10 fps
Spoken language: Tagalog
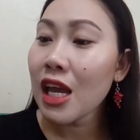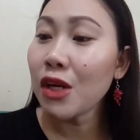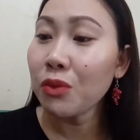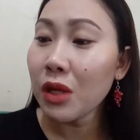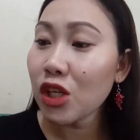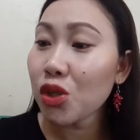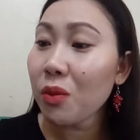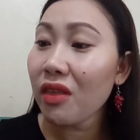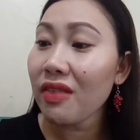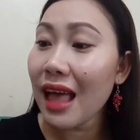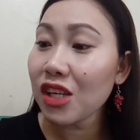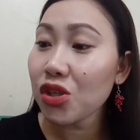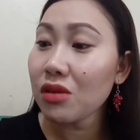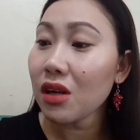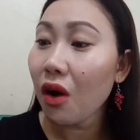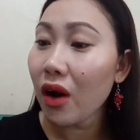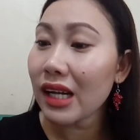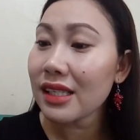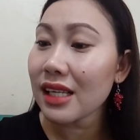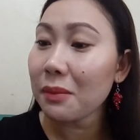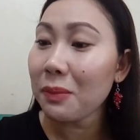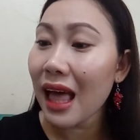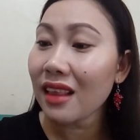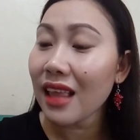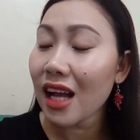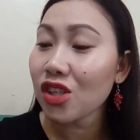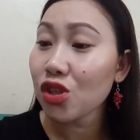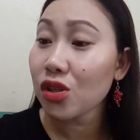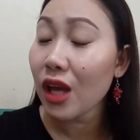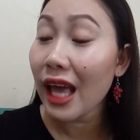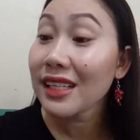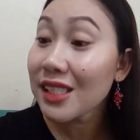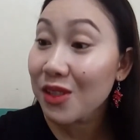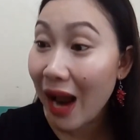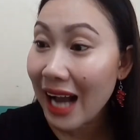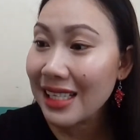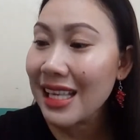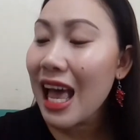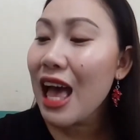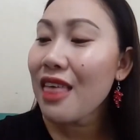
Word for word: enriched with natural oils and plant ex extracts